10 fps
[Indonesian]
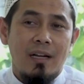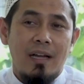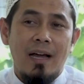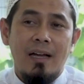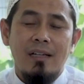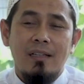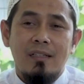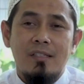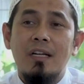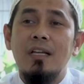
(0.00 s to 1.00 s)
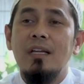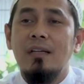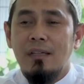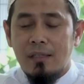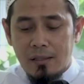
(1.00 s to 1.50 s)
Ya, jadi
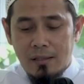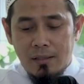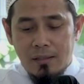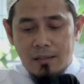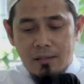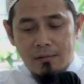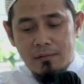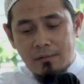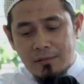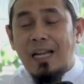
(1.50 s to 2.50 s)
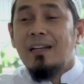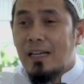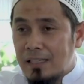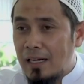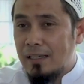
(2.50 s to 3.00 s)

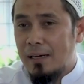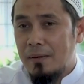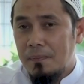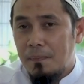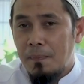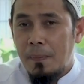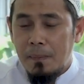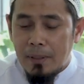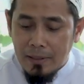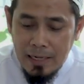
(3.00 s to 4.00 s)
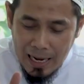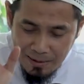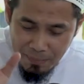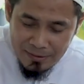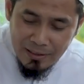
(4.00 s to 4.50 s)
tandanya ada. Nah
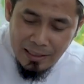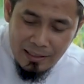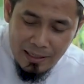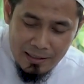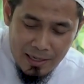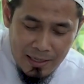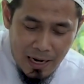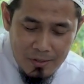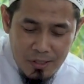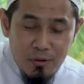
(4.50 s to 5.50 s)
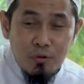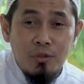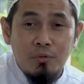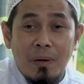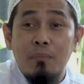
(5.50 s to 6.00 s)
apa tanda dari haji itu
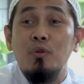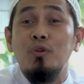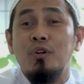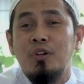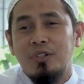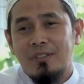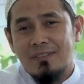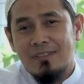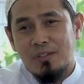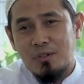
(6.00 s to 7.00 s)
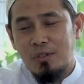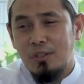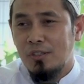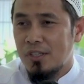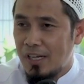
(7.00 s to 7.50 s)
mabrur?
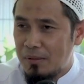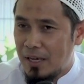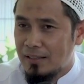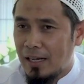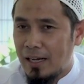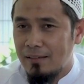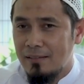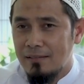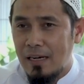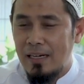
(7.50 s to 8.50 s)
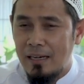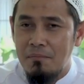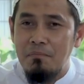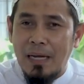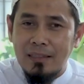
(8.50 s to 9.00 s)
Rasulullah SAW mengatakan ada
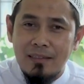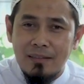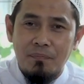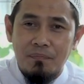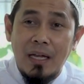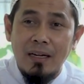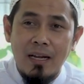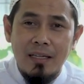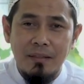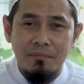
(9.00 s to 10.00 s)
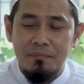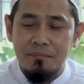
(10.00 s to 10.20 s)
empat tandanya.